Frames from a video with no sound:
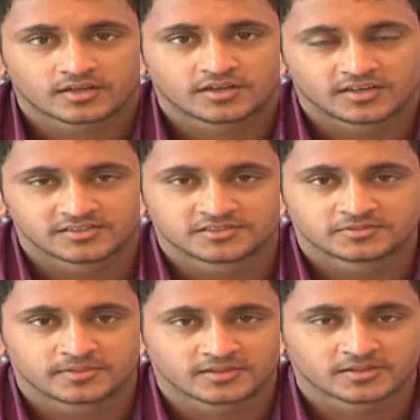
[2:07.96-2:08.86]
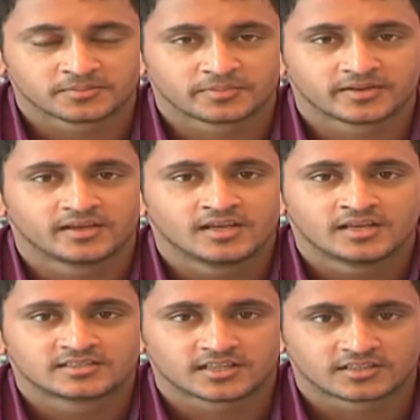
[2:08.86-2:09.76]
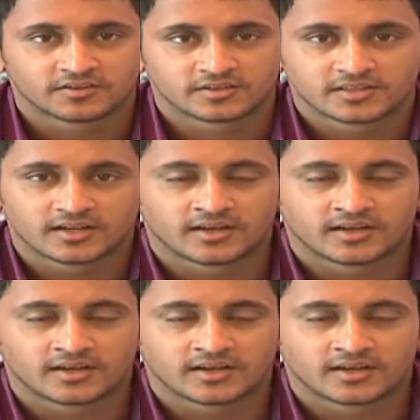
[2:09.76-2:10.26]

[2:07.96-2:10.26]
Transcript: క్రియేషన్స్ పథకంపై సత్యవతి